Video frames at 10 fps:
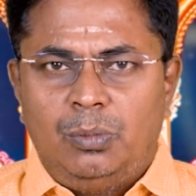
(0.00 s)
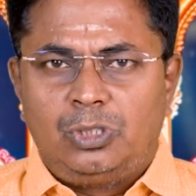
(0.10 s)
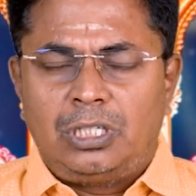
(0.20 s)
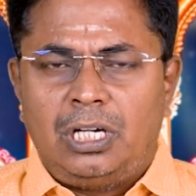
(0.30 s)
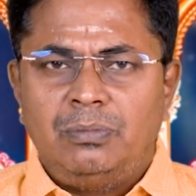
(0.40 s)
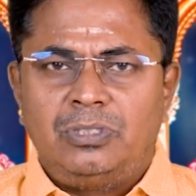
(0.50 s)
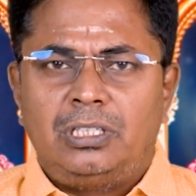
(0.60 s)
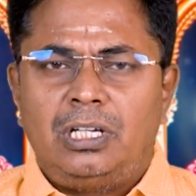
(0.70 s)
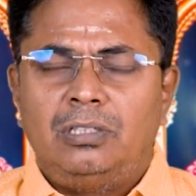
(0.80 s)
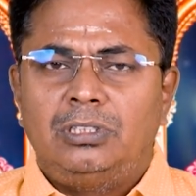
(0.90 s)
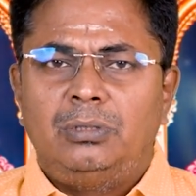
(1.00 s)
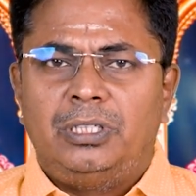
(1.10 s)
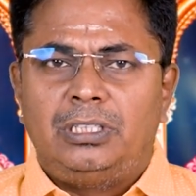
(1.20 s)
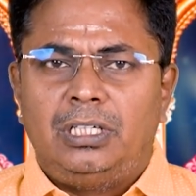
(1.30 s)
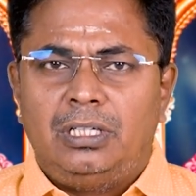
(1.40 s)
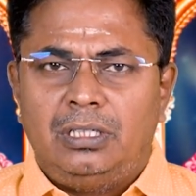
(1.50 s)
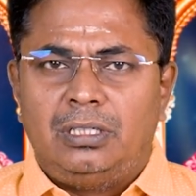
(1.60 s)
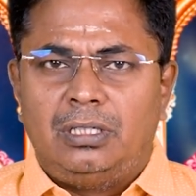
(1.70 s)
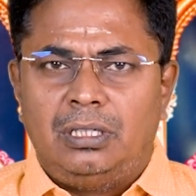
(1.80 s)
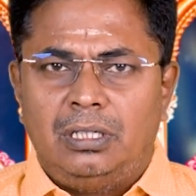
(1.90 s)
புஷ்கராம்சத்தில் வந்து பார்த்திங்கன்னா
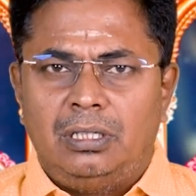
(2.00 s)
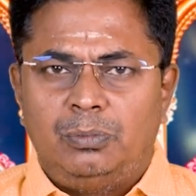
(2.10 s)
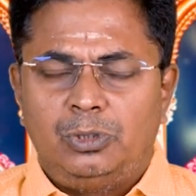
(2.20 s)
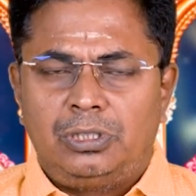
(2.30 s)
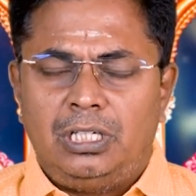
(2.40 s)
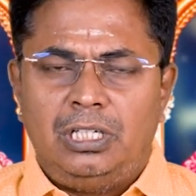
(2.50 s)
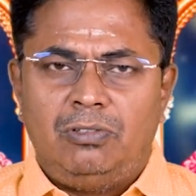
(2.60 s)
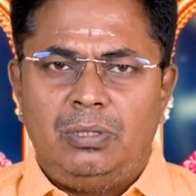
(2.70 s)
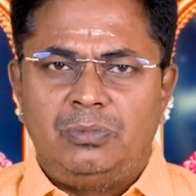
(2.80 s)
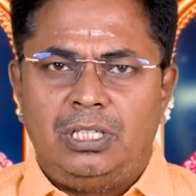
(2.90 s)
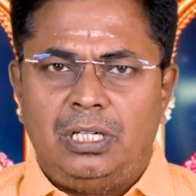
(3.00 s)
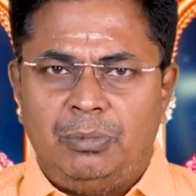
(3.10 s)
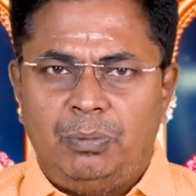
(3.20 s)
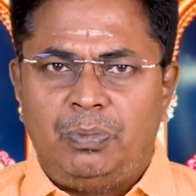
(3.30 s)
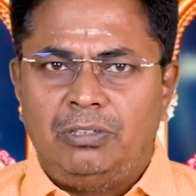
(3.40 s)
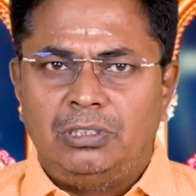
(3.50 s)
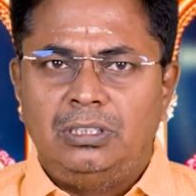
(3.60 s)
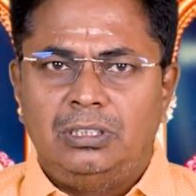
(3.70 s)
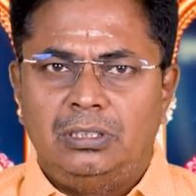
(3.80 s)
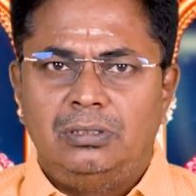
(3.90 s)
புஷ்கர நவாம்ச அமைப்பில்
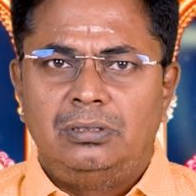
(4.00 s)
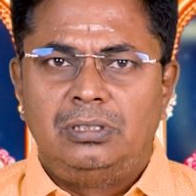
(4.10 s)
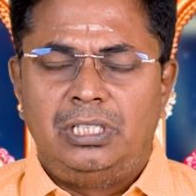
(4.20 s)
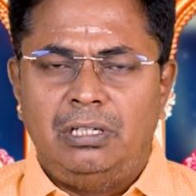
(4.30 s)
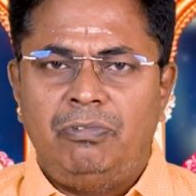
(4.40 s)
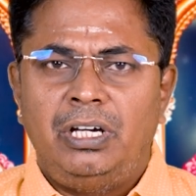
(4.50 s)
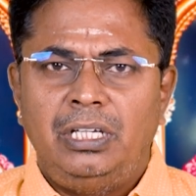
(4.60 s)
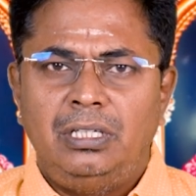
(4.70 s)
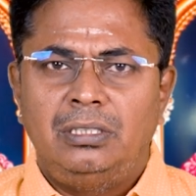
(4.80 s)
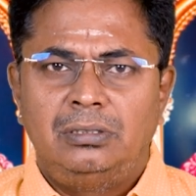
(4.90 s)
வந்து செவ்வாய்